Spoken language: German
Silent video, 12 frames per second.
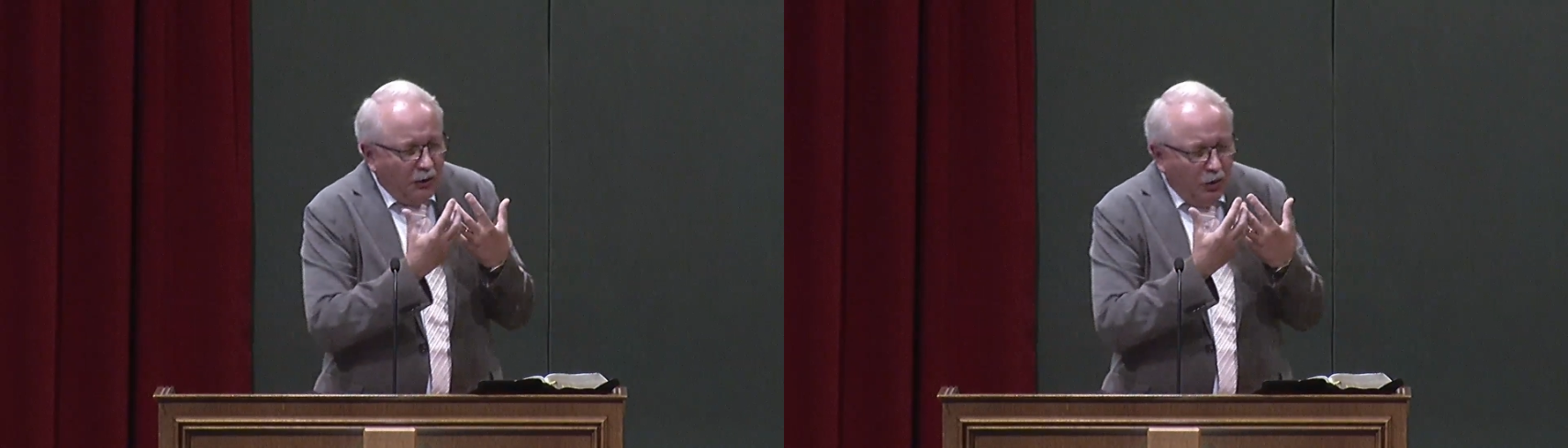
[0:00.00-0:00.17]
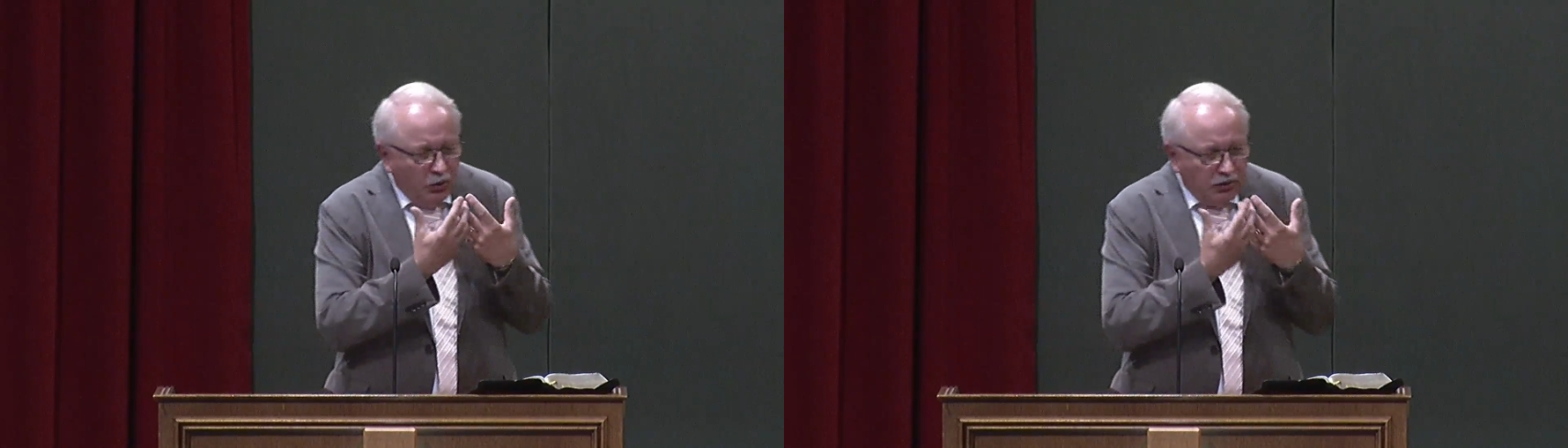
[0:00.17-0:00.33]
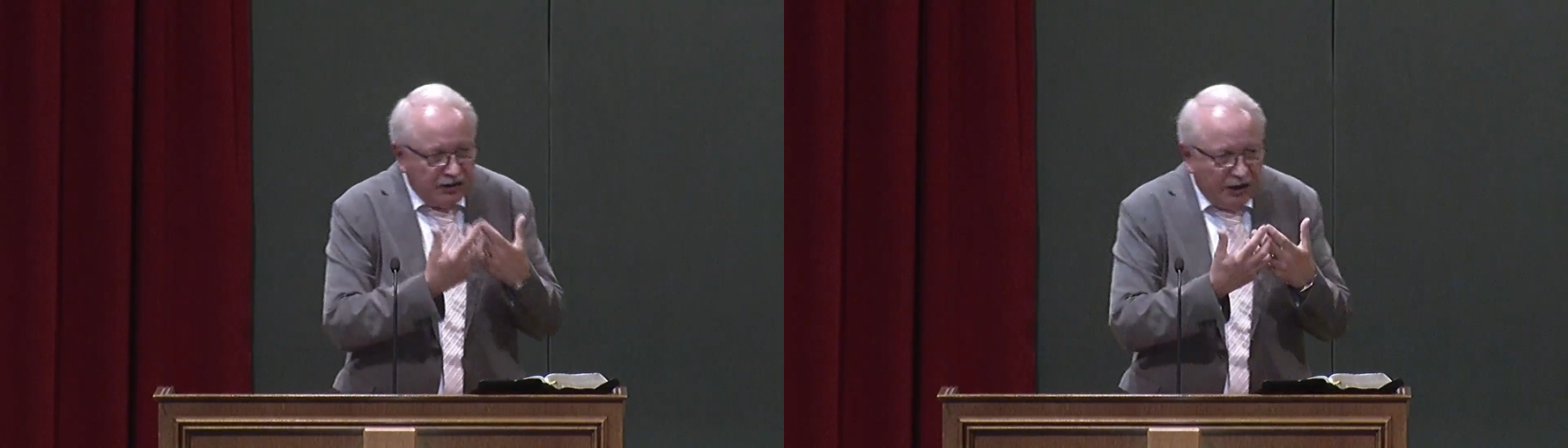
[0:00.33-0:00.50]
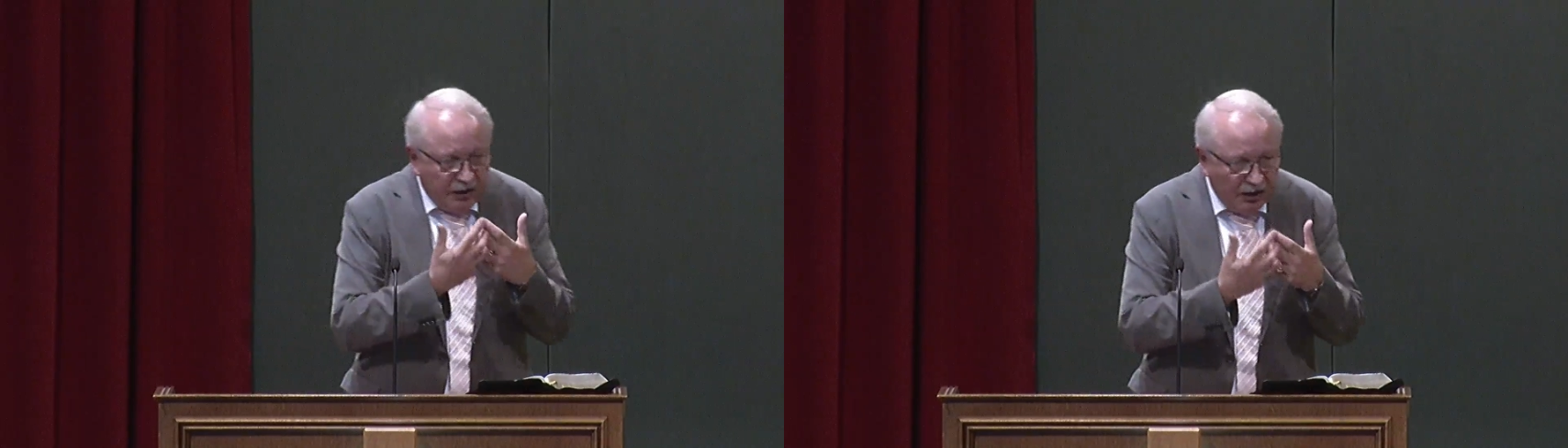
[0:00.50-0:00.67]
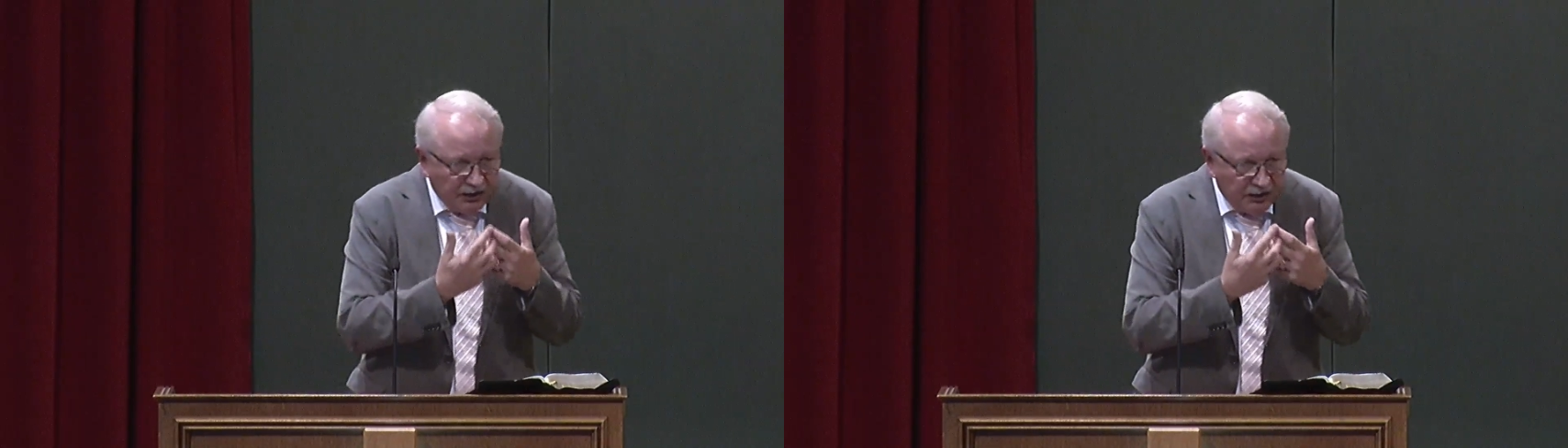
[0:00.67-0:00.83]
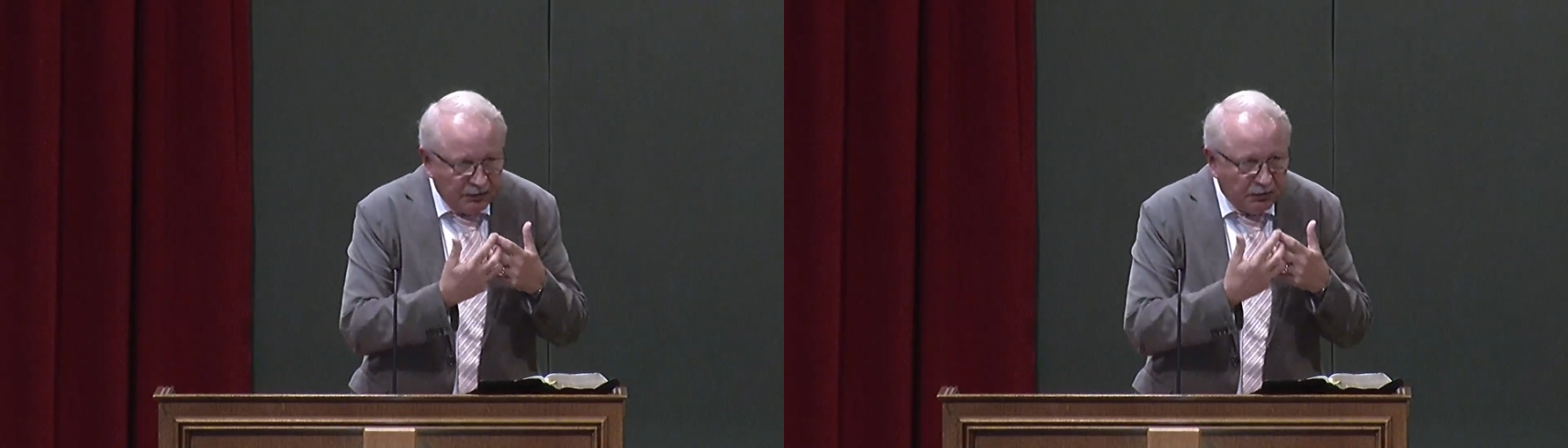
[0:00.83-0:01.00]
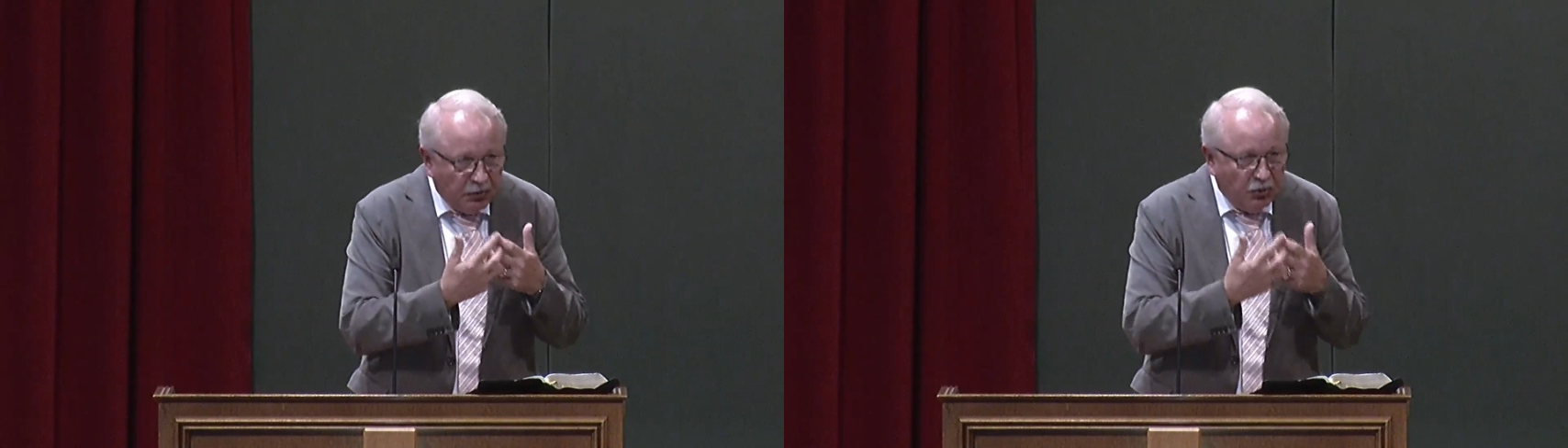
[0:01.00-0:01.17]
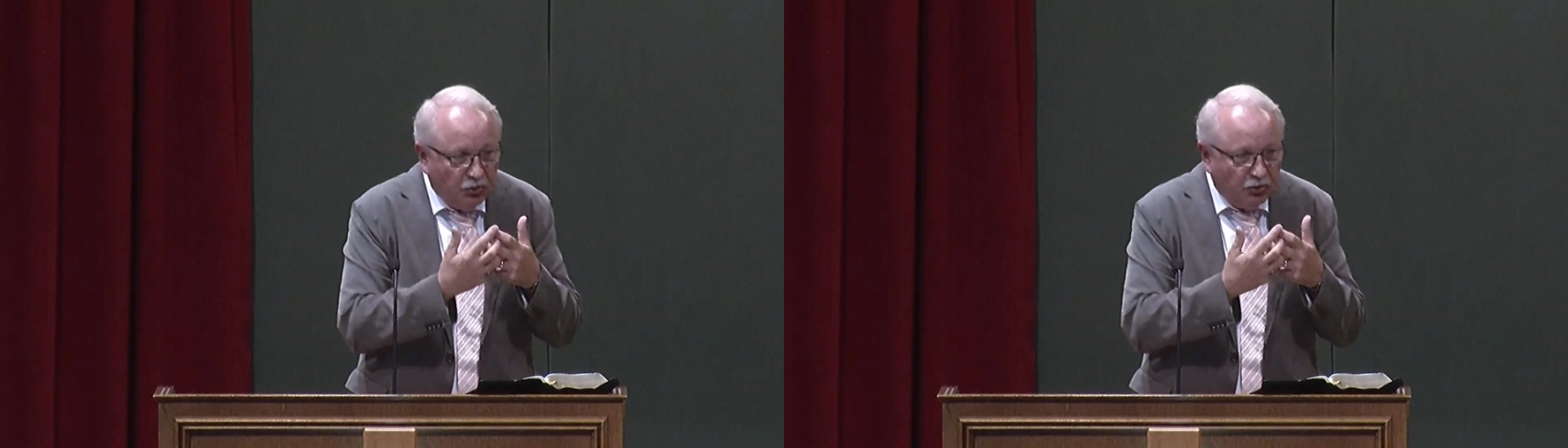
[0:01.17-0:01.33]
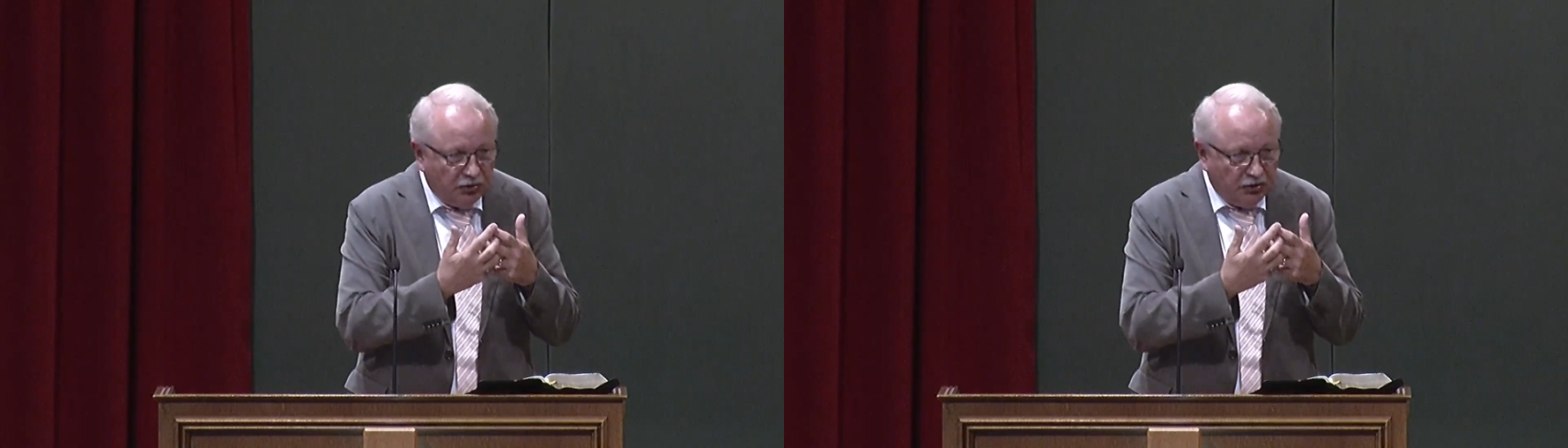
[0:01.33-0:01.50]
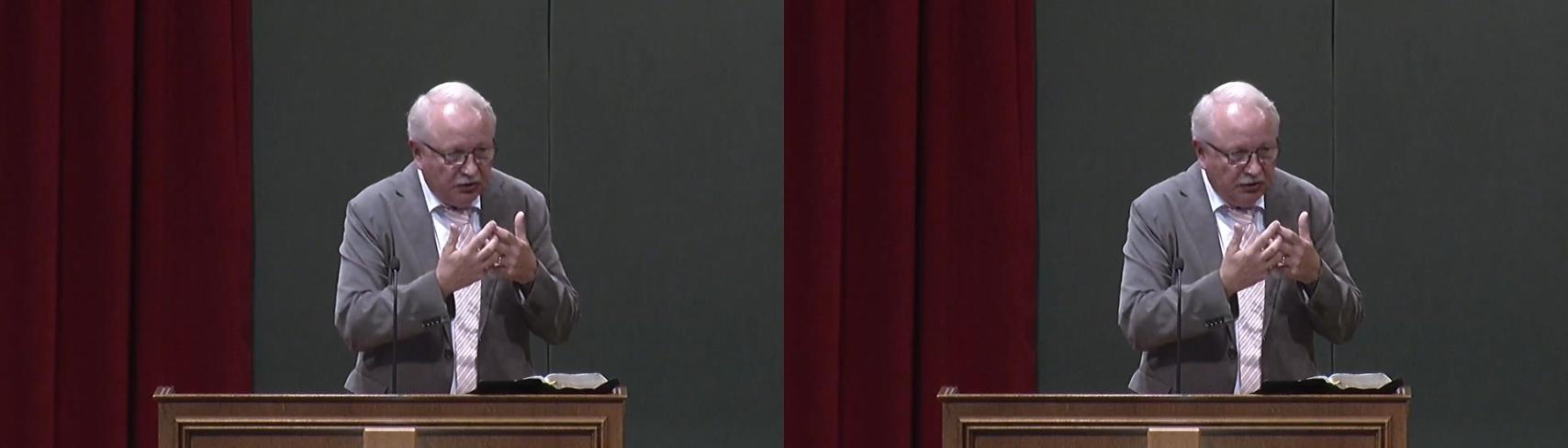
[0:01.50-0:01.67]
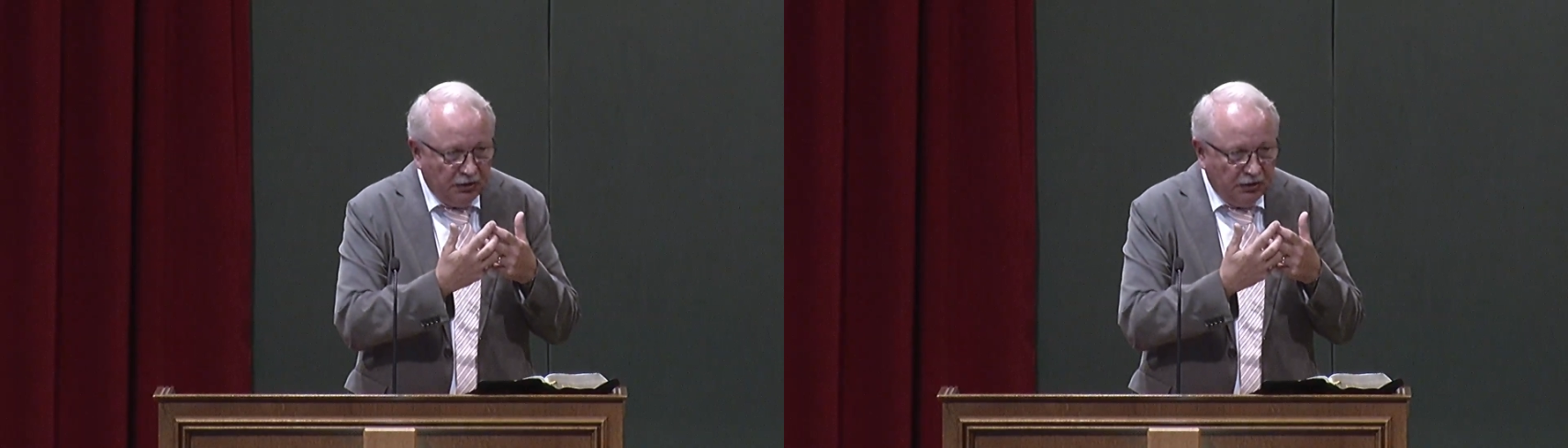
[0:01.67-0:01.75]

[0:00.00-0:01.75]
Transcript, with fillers: untereinander Mut.